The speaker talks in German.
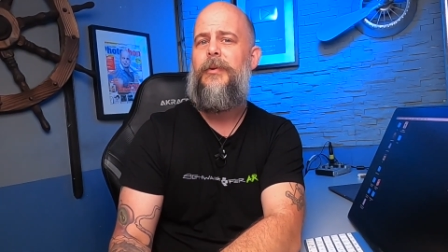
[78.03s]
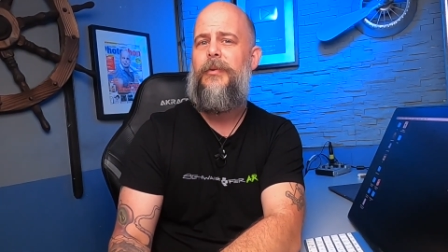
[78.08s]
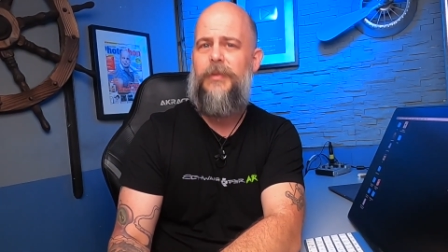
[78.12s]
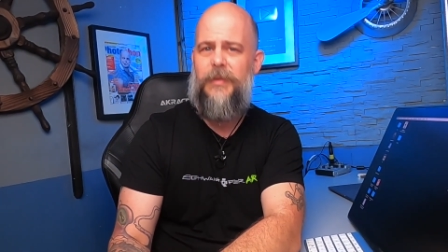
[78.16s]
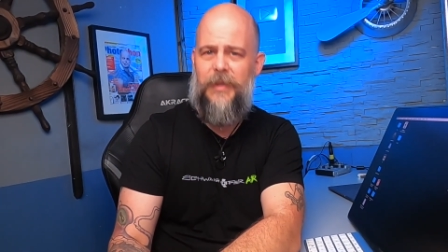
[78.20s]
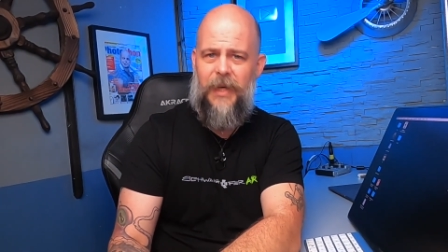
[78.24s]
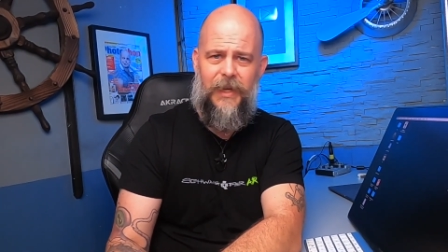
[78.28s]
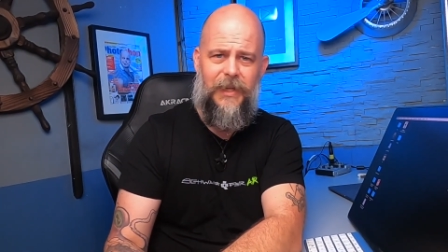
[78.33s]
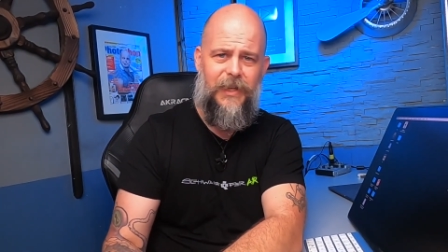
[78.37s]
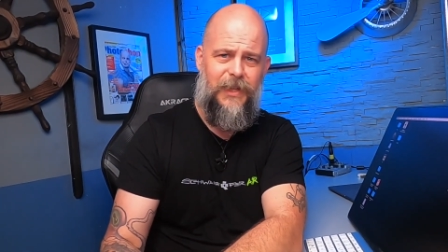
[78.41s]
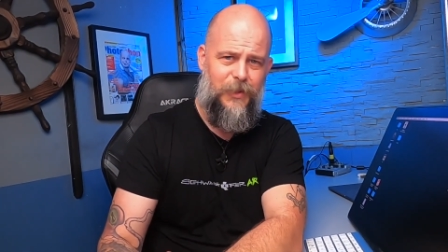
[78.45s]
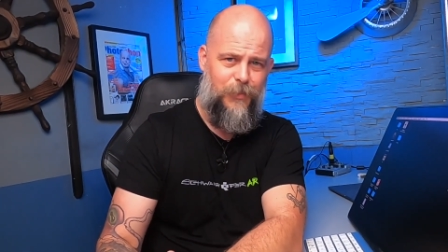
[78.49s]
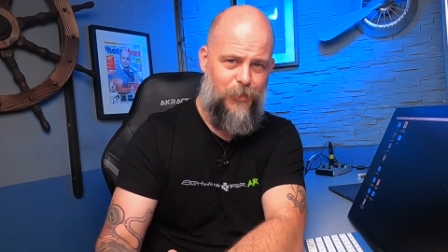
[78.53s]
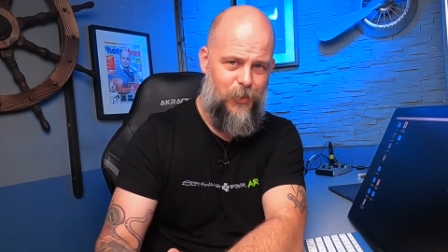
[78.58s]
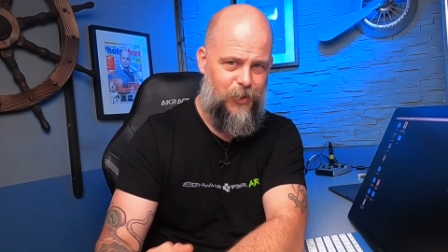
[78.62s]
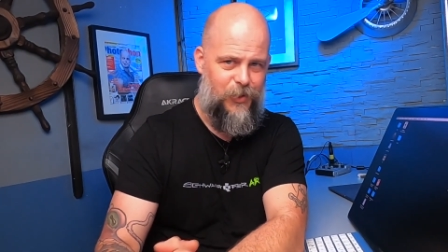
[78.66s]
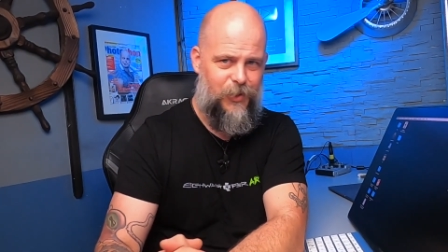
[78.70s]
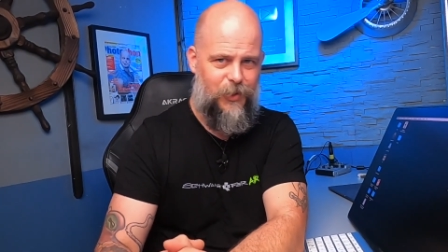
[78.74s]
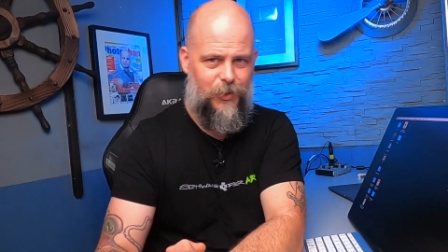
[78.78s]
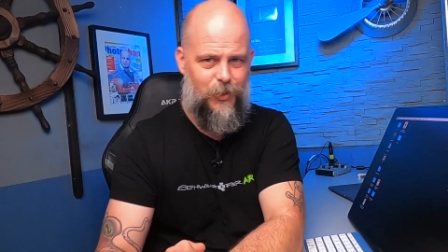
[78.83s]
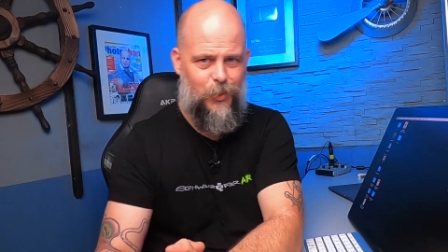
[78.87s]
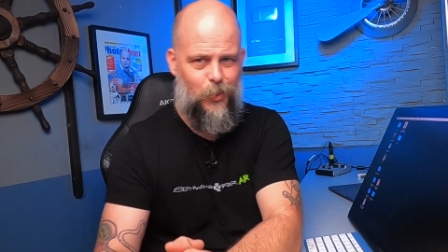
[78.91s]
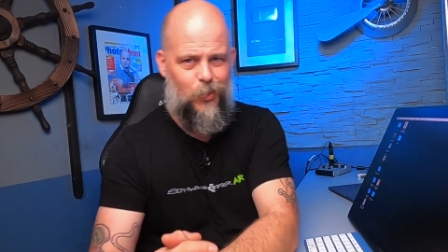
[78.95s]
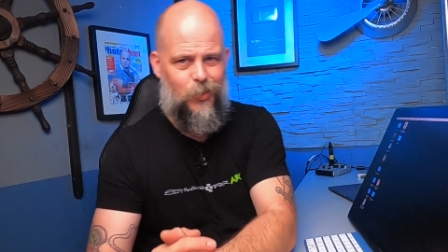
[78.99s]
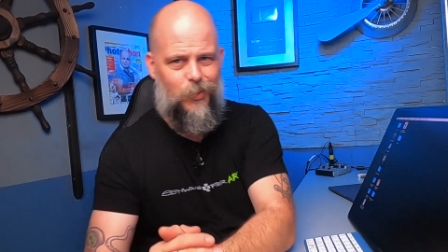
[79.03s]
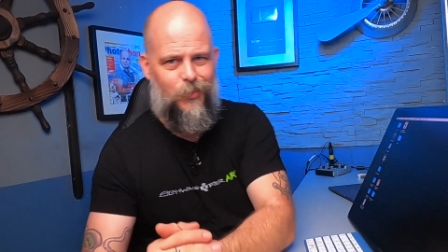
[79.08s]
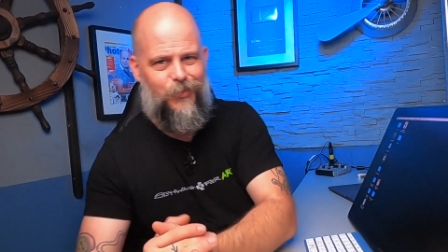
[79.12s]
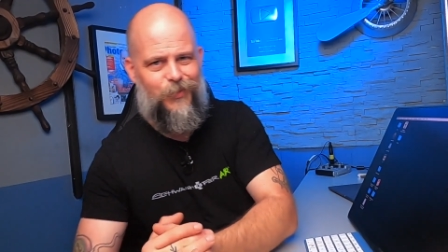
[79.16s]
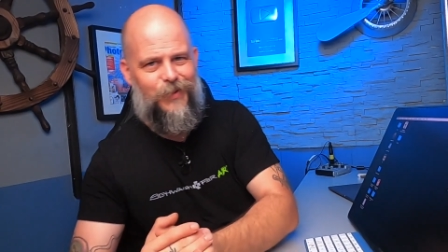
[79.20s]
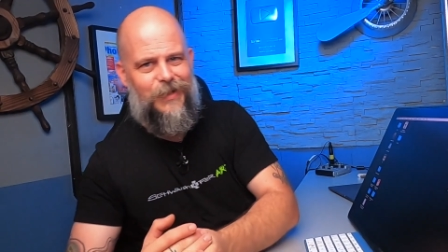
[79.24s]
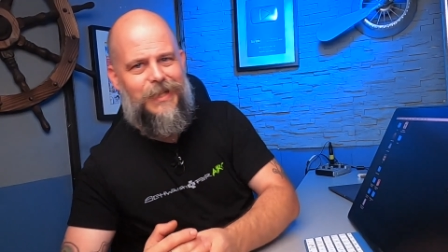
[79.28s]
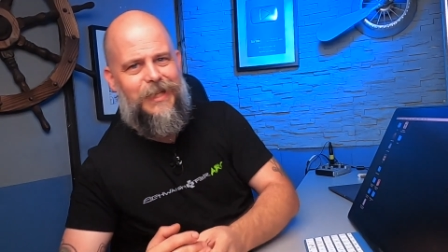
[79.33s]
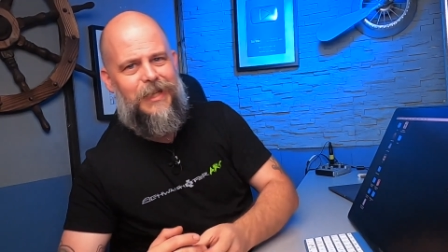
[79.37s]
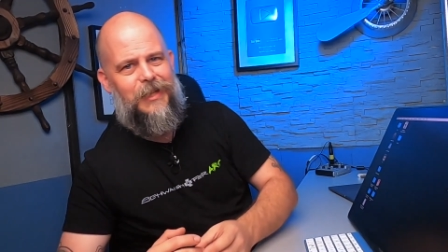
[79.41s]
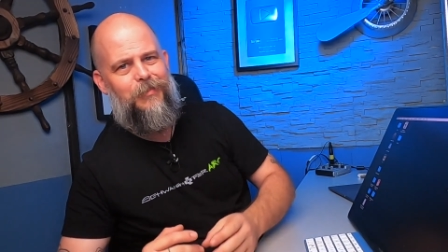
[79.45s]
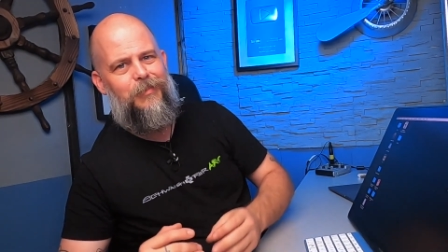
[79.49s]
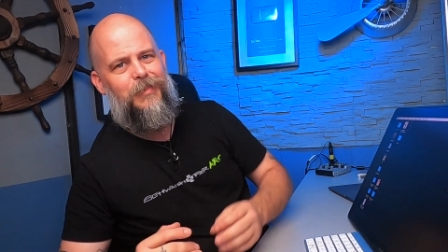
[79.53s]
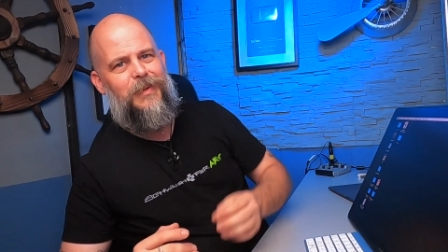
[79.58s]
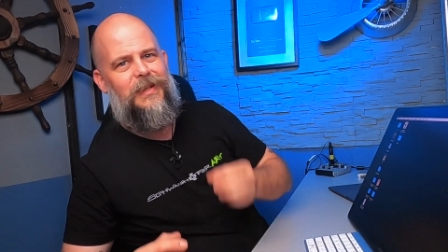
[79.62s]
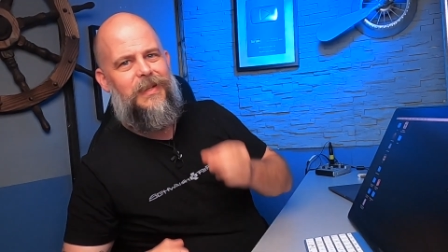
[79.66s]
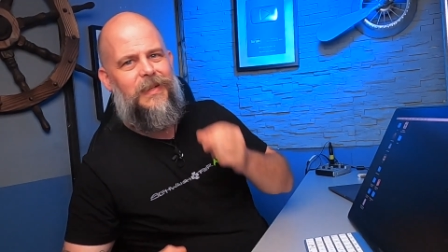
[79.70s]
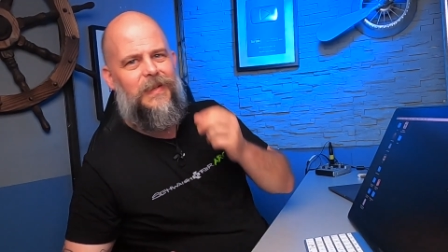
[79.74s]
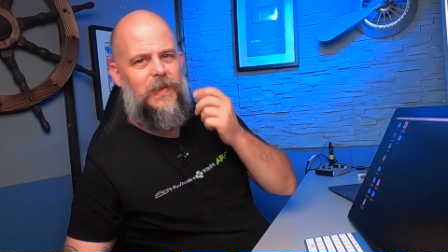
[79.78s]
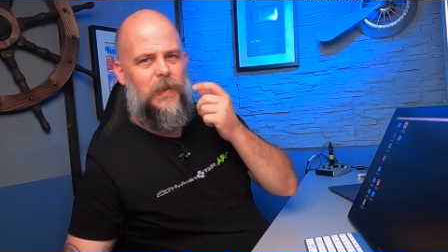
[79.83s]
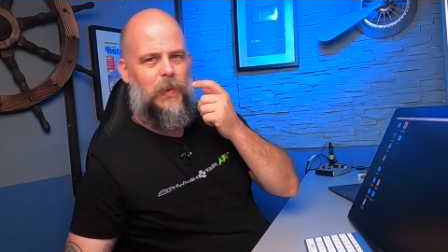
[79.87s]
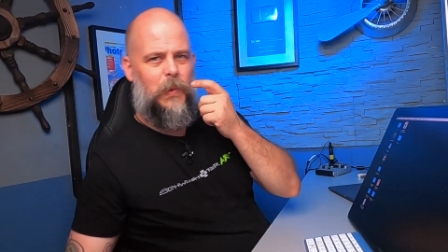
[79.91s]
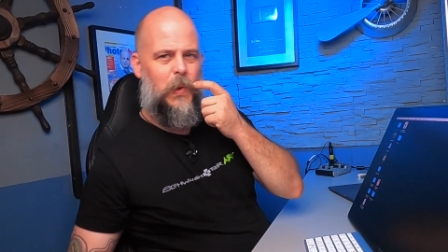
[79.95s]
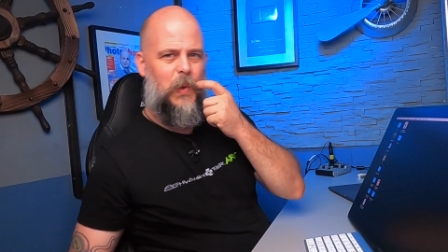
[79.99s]
Und nein, ich möchte in Zukunft nicht mit
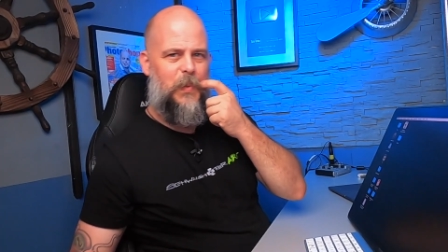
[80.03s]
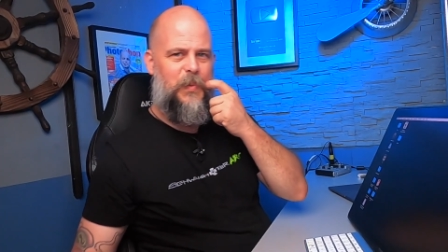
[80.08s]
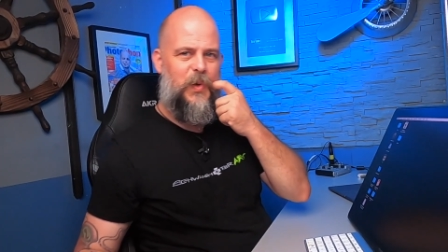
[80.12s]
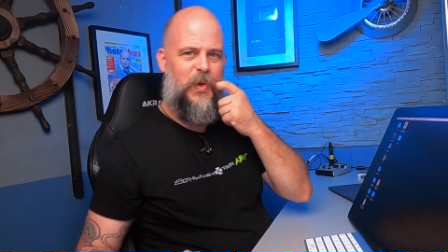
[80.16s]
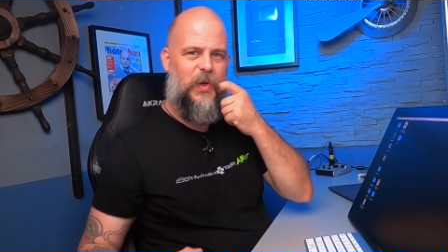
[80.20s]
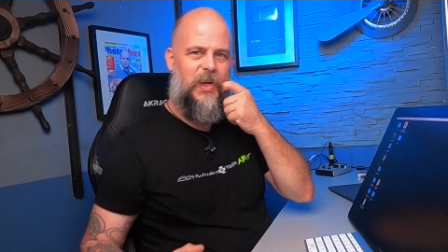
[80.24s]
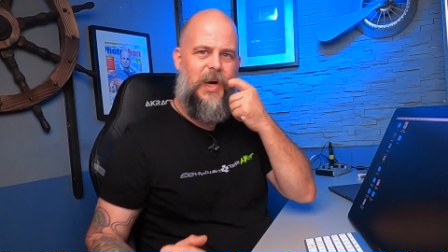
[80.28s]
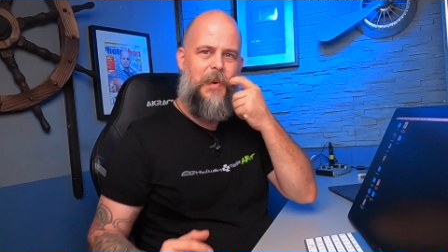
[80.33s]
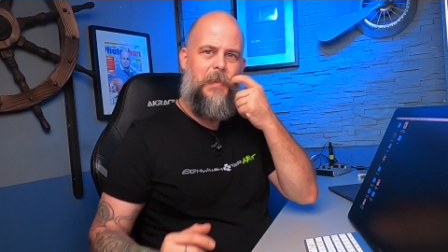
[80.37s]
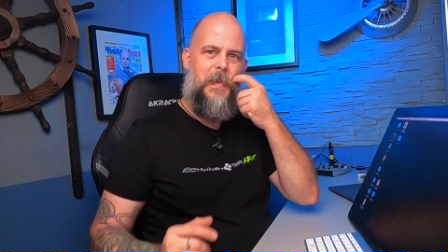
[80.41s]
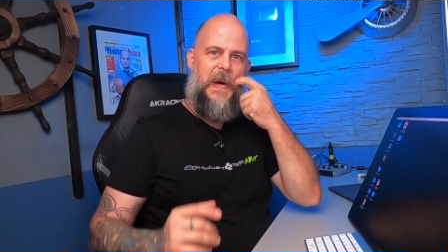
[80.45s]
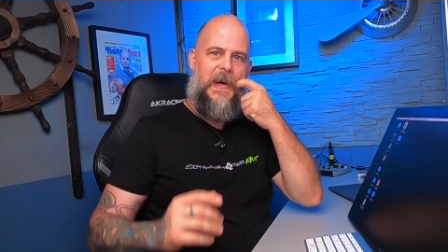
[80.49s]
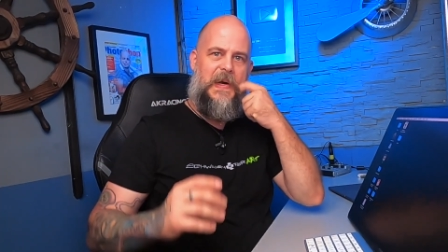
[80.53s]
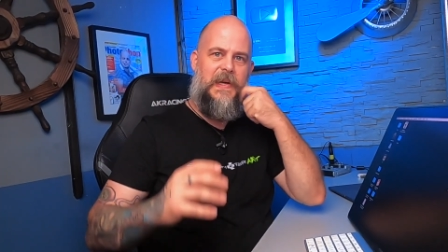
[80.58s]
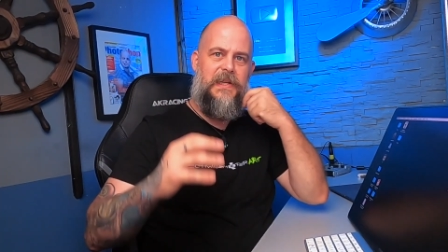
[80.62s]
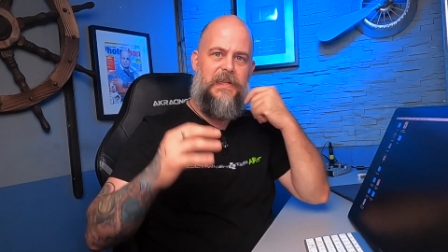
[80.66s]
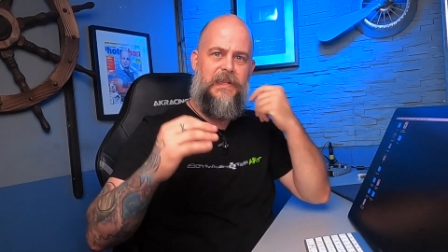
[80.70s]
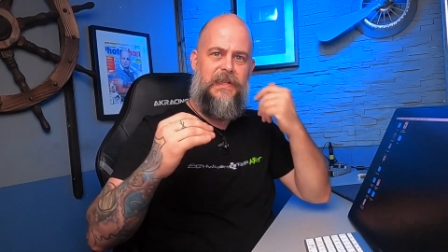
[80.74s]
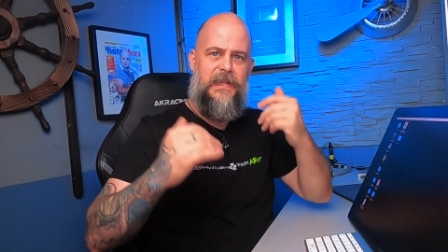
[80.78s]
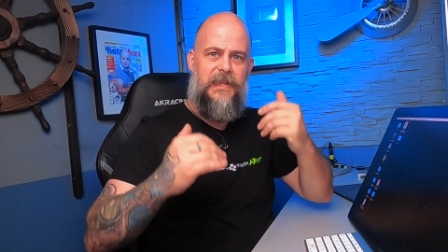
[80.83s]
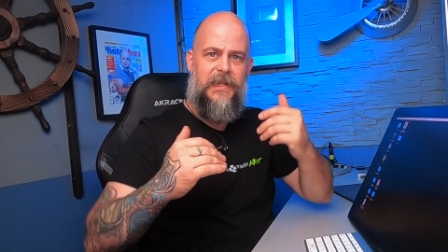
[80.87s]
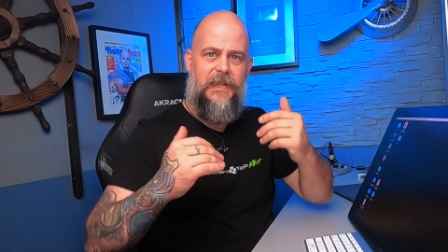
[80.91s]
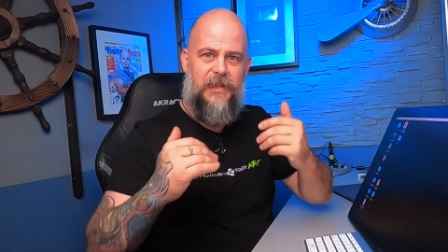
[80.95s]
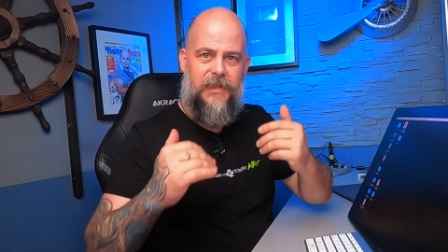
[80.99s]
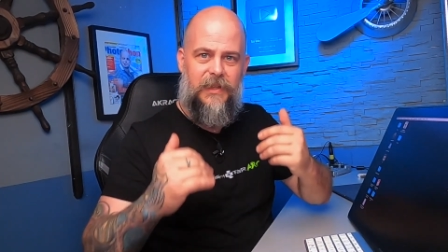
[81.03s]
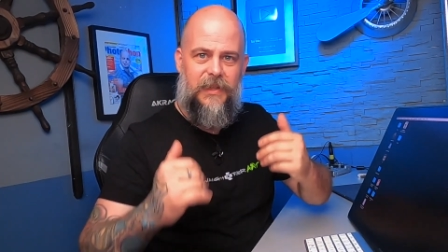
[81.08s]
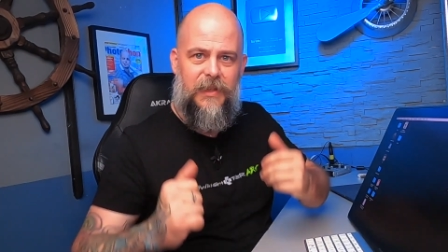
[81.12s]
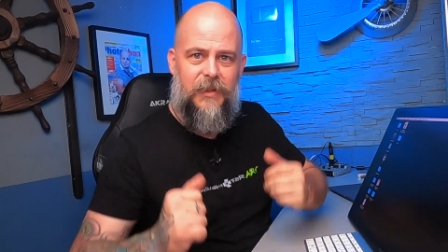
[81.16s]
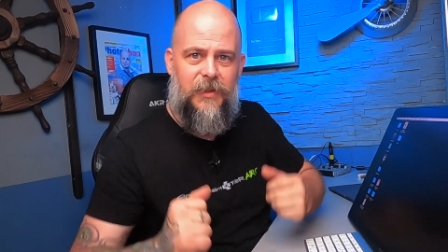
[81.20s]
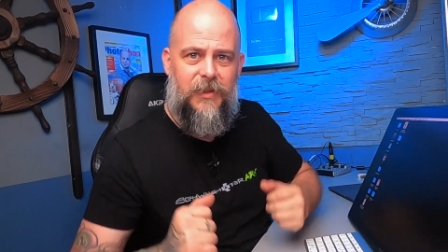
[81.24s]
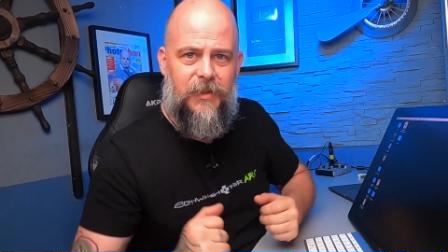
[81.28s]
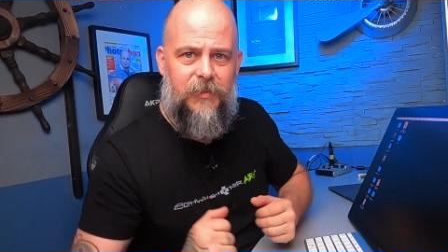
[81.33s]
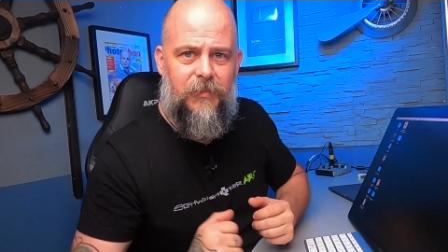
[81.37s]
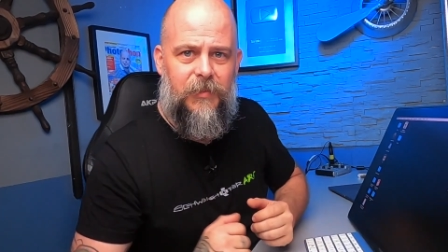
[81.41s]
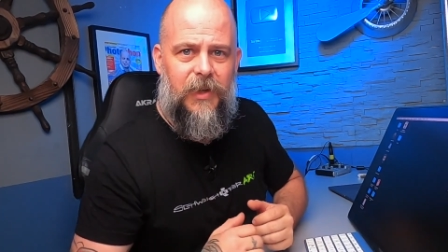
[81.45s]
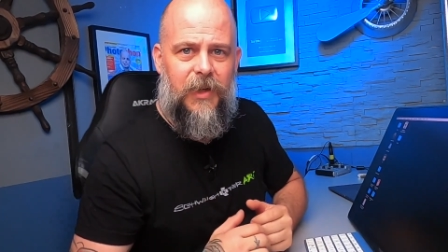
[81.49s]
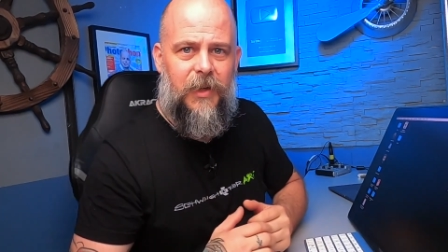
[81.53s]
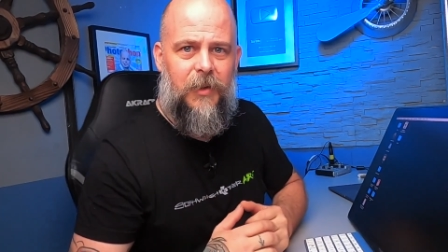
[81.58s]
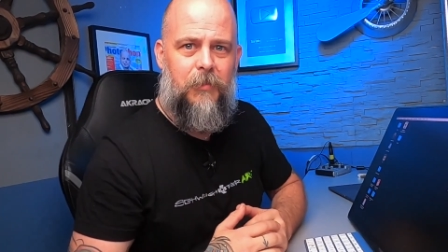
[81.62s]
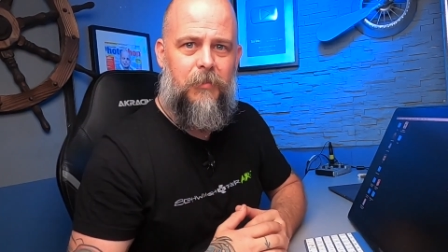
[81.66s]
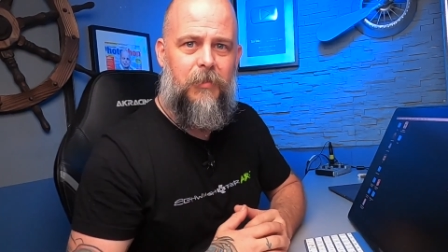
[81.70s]
dieser GoPro-Kamera hier in